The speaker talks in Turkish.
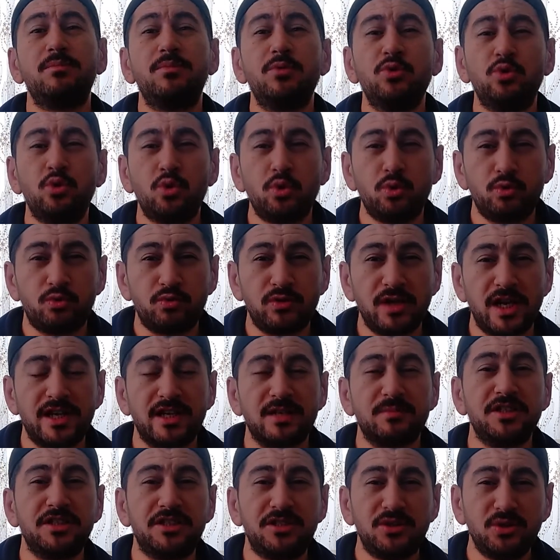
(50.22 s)
üflerim, bir
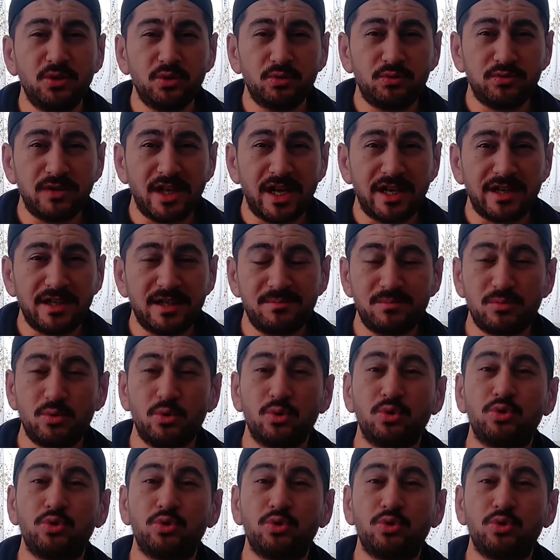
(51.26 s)
üflerim, iki üflerim,